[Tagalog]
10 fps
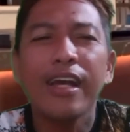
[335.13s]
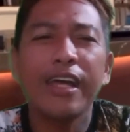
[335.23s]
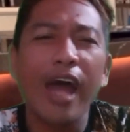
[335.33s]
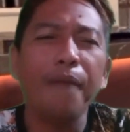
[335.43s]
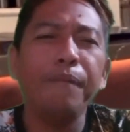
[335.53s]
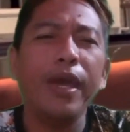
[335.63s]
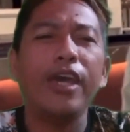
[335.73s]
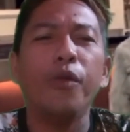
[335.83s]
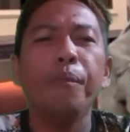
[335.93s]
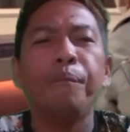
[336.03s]
Grabe
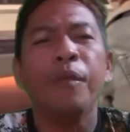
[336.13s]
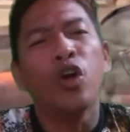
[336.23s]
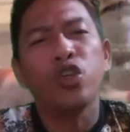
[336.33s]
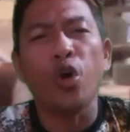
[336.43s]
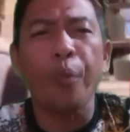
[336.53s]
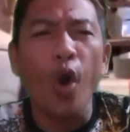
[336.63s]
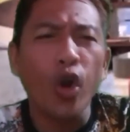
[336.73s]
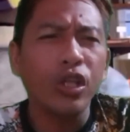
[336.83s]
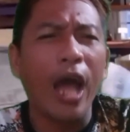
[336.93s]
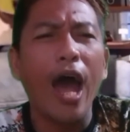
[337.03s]
yung
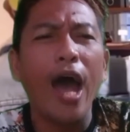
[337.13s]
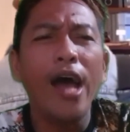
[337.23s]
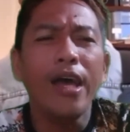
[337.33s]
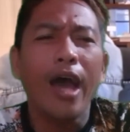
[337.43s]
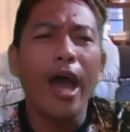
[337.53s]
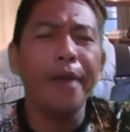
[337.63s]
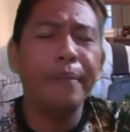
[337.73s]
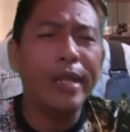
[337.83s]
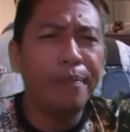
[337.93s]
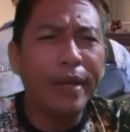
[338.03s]
suporta ay
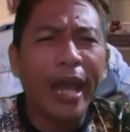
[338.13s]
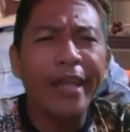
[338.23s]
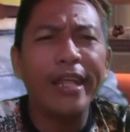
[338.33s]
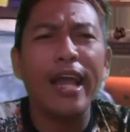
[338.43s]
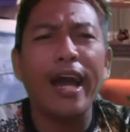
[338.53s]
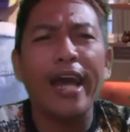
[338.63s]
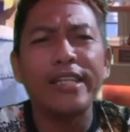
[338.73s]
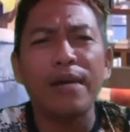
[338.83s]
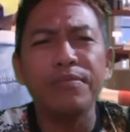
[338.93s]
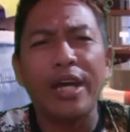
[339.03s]
binibigay nila kay
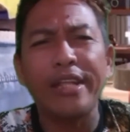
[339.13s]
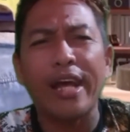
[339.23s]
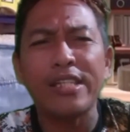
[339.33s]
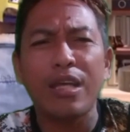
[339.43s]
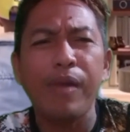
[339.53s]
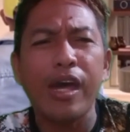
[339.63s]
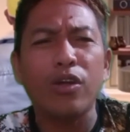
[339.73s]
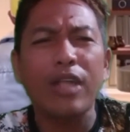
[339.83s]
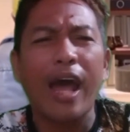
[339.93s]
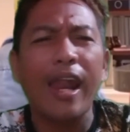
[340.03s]
Sam Janja
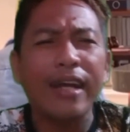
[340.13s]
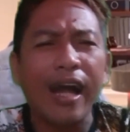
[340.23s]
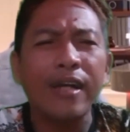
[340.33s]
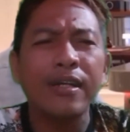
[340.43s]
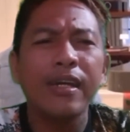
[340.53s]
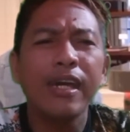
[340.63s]
Casimero talagang